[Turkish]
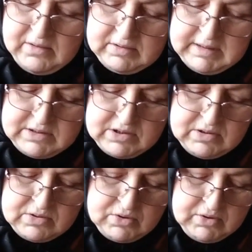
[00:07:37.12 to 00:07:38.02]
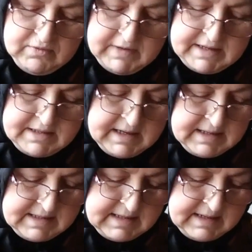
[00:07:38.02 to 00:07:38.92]
Ondan sonra suyunu
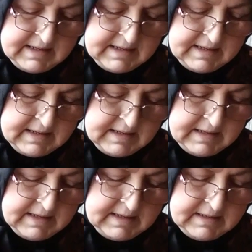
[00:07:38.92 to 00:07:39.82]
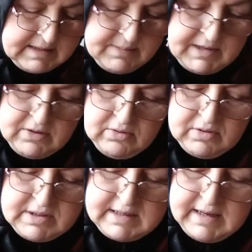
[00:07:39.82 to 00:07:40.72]
vereceğiz. Kısmet
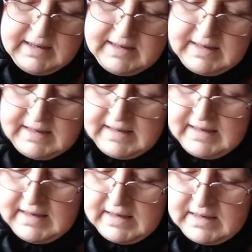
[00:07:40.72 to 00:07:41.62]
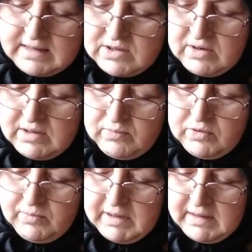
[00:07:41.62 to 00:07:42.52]
olursa. Sonra
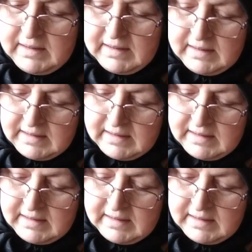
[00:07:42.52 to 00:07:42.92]
bunu bir